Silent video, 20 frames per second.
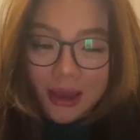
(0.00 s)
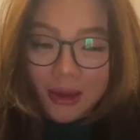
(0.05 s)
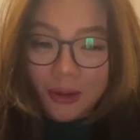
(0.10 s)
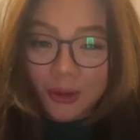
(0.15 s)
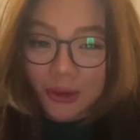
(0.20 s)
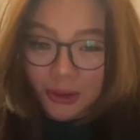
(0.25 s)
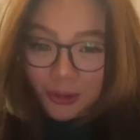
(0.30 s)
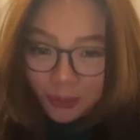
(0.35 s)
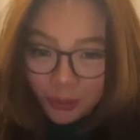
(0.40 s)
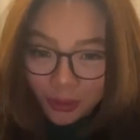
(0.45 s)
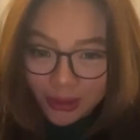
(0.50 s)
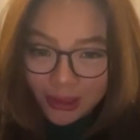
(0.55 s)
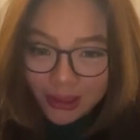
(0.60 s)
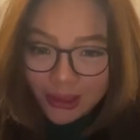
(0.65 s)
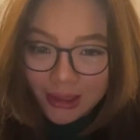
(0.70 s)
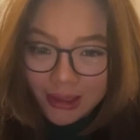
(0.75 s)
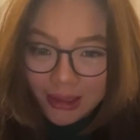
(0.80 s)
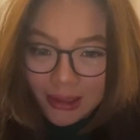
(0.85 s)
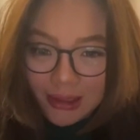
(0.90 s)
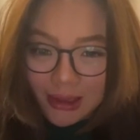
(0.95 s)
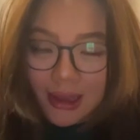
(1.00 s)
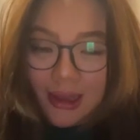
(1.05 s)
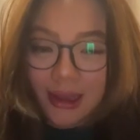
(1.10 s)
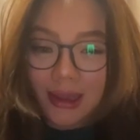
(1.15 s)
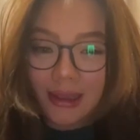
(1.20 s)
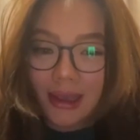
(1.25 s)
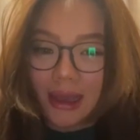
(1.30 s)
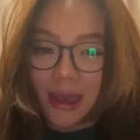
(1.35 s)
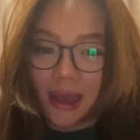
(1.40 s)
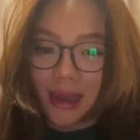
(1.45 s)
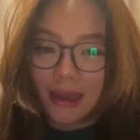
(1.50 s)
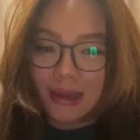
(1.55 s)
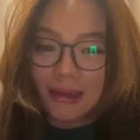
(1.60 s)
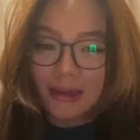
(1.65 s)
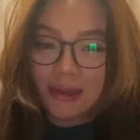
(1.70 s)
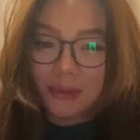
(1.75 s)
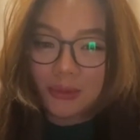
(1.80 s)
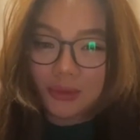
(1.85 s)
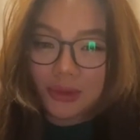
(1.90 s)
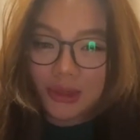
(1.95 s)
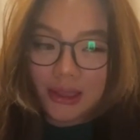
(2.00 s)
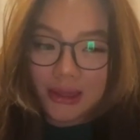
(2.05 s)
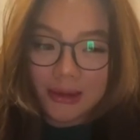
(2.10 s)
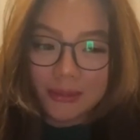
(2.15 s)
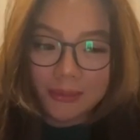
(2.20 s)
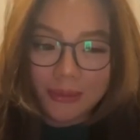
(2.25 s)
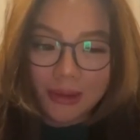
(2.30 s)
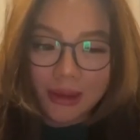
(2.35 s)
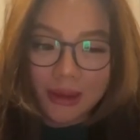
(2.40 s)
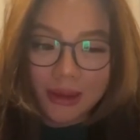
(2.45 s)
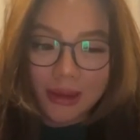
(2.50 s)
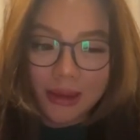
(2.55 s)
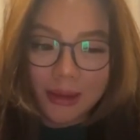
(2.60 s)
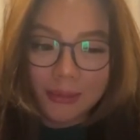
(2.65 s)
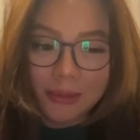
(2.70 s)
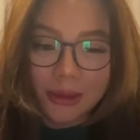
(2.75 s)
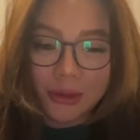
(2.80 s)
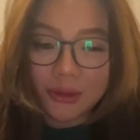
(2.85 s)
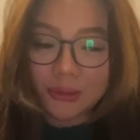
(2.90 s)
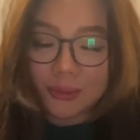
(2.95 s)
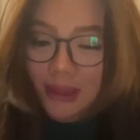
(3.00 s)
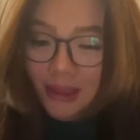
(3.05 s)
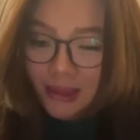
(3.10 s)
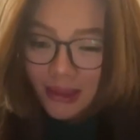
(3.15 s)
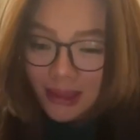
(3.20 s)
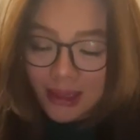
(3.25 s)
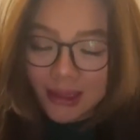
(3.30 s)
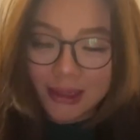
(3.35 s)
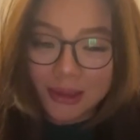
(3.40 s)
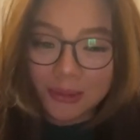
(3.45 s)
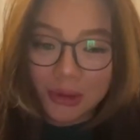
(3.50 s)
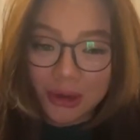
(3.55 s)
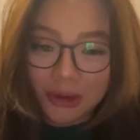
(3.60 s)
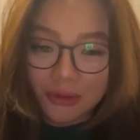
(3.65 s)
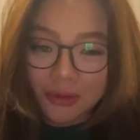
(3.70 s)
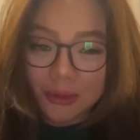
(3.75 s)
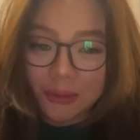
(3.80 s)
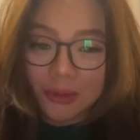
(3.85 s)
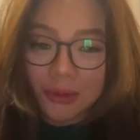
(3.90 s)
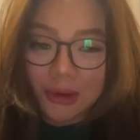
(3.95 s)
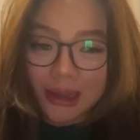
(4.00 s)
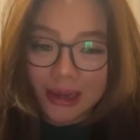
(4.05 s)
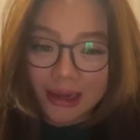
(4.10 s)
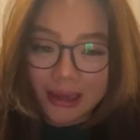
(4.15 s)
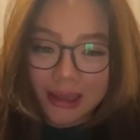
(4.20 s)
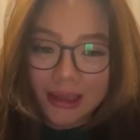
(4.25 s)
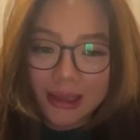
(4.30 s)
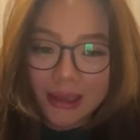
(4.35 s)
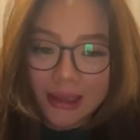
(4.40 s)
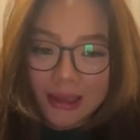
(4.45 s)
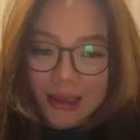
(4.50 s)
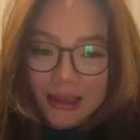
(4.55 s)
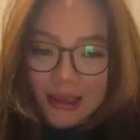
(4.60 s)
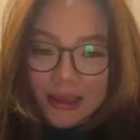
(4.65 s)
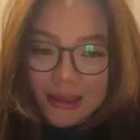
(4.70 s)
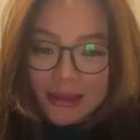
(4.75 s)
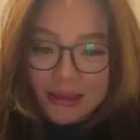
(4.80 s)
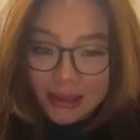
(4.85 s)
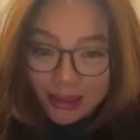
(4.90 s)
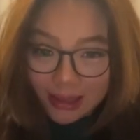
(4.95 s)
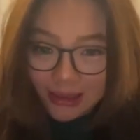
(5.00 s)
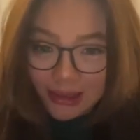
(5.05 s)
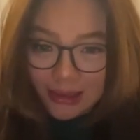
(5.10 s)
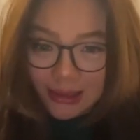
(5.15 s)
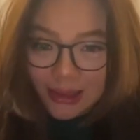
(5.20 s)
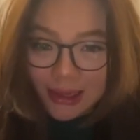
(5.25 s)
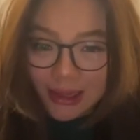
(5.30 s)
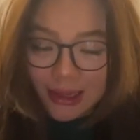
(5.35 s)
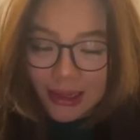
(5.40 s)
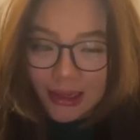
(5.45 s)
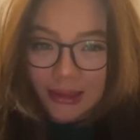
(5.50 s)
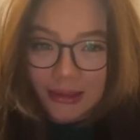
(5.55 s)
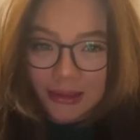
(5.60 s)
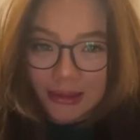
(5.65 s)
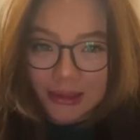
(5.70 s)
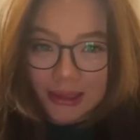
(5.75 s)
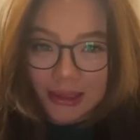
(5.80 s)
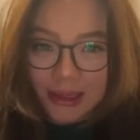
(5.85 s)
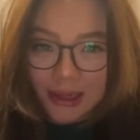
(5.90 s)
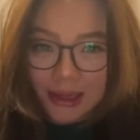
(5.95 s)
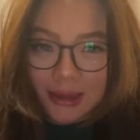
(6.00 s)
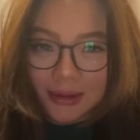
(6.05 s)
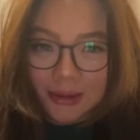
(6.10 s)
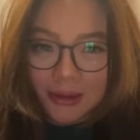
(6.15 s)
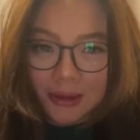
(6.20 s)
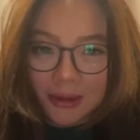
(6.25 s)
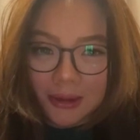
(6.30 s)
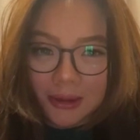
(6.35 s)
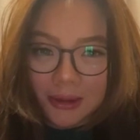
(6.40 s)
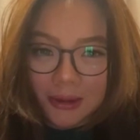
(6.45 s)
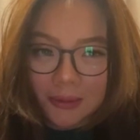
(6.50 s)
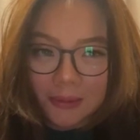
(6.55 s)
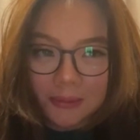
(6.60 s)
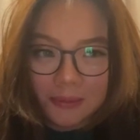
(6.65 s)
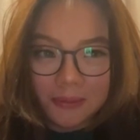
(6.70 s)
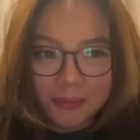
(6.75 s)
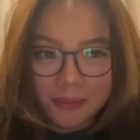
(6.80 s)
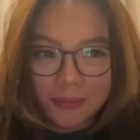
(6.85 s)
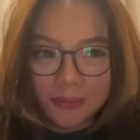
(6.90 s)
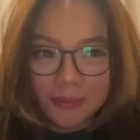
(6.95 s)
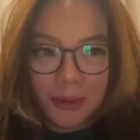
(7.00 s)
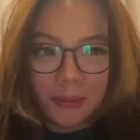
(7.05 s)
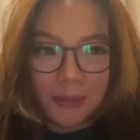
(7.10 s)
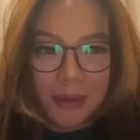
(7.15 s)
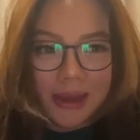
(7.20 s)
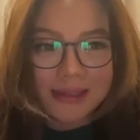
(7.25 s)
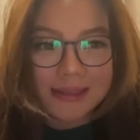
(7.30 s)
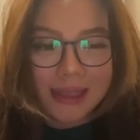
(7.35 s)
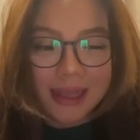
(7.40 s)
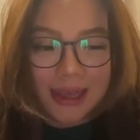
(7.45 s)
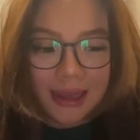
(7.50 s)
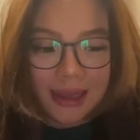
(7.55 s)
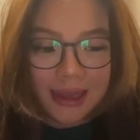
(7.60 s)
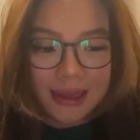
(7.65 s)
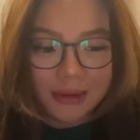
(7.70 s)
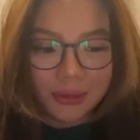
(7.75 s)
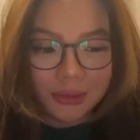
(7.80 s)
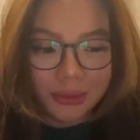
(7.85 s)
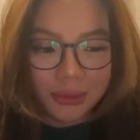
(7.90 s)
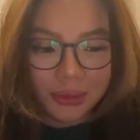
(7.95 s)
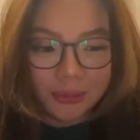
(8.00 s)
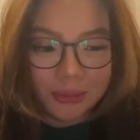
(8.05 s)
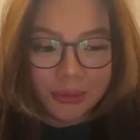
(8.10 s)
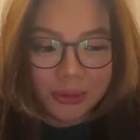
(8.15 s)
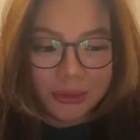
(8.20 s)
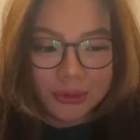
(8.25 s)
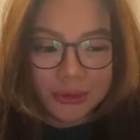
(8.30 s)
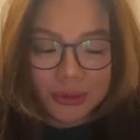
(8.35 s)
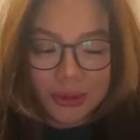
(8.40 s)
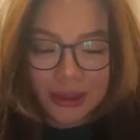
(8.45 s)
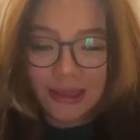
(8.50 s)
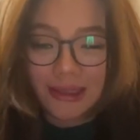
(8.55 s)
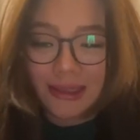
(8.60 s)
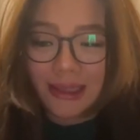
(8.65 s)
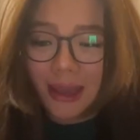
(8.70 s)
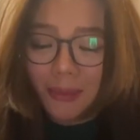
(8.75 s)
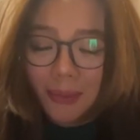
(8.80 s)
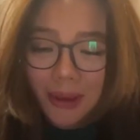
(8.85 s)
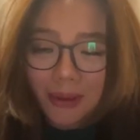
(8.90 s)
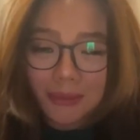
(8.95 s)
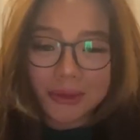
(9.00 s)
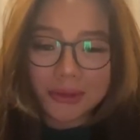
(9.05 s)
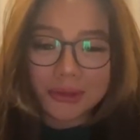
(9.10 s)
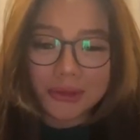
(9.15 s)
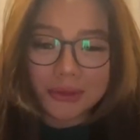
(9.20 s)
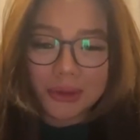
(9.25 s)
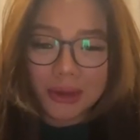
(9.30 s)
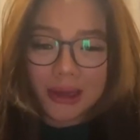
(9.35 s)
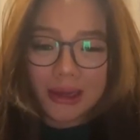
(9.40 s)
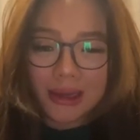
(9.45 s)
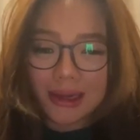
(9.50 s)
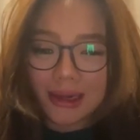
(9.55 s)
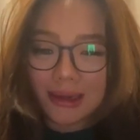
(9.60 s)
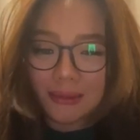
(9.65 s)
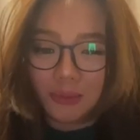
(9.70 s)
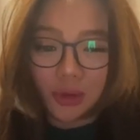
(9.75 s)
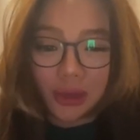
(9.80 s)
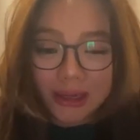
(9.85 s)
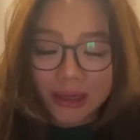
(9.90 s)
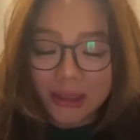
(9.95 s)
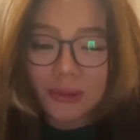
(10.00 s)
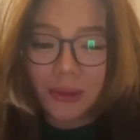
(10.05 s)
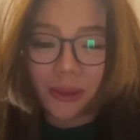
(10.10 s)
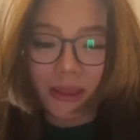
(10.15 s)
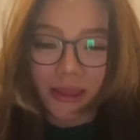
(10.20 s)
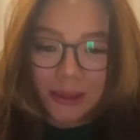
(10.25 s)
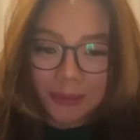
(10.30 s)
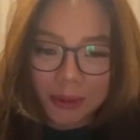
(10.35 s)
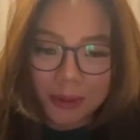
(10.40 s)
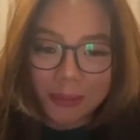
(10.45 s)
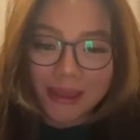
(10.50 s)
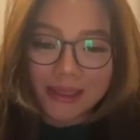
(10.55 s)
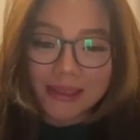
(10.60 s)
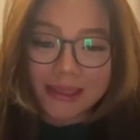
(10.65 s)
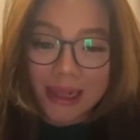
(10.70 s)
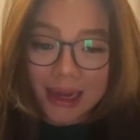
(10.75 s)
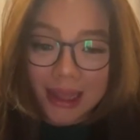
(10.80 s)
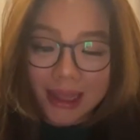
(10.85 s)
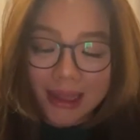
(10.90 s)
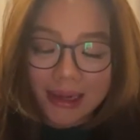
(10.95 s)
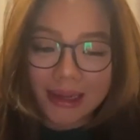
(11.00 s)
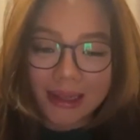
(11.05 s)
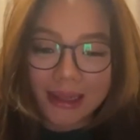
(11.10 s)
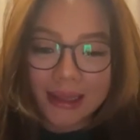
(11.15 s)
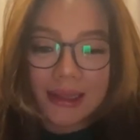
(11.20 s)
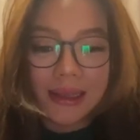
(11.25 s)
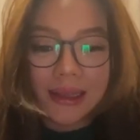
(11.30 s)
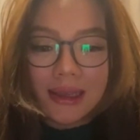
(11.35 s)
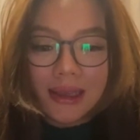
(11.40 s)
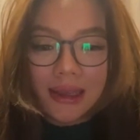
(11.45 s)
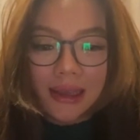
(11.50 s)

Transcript: anggota Polri yang akan kemudian uh, ikut pelatihan di bulan Februari. Saya tidak tidak uh, memaksakan untuk menunjukkan siapa yang berjuang karena bukan itu inti permasalahannya.